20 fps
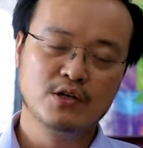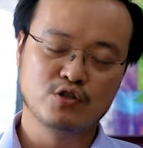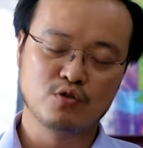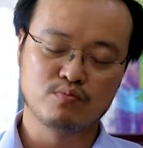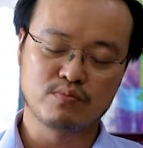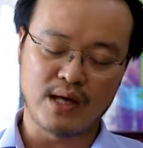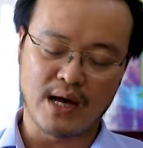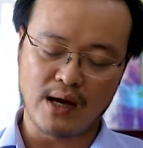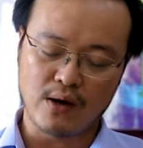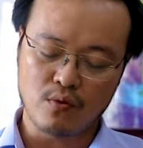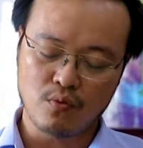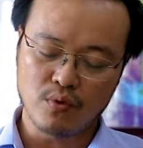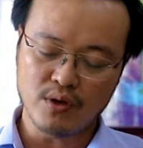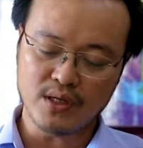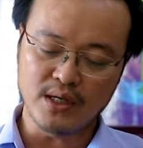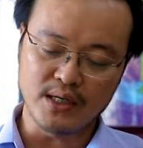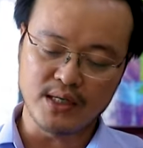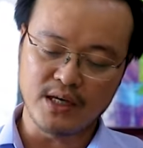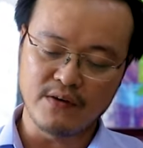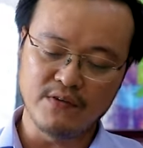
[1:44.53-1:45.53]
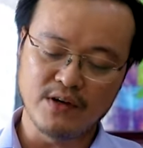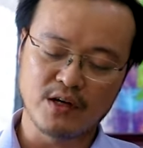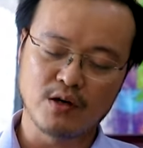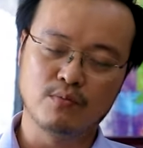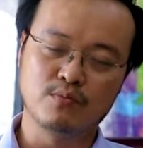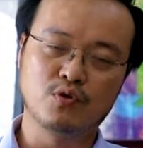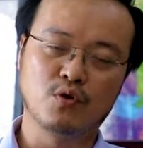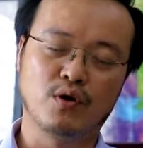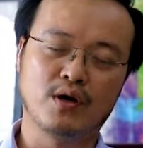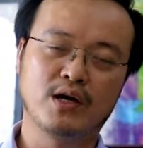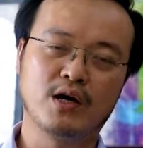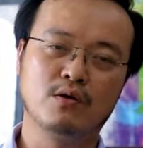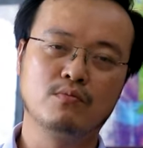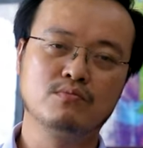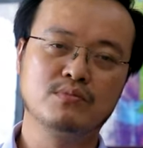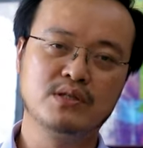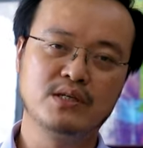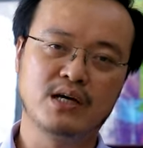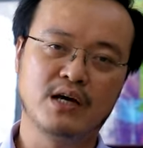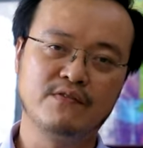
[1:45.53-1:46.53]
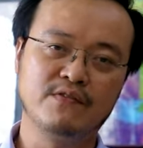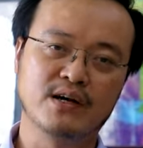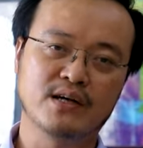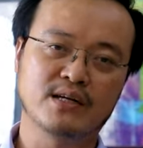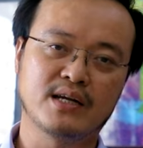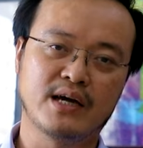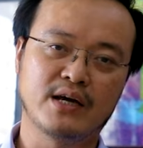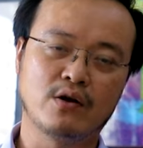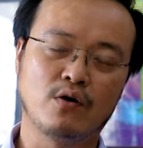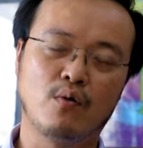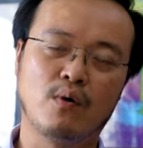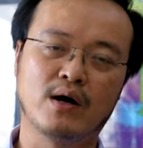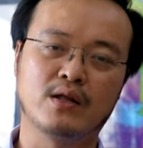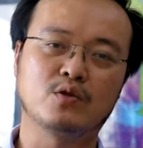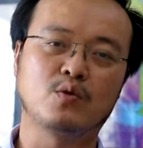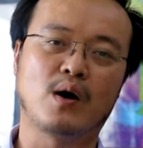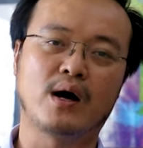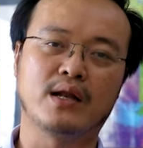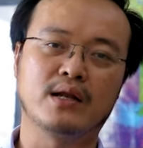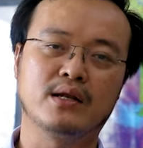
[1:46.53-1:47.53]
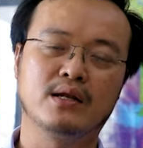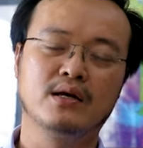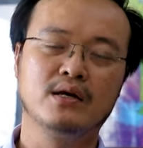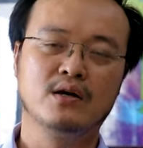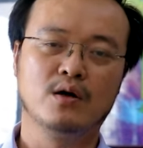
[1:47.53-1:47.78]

chúng ta quyết định cái việc động thổ hay không thì cái việc này nó hoàn toàn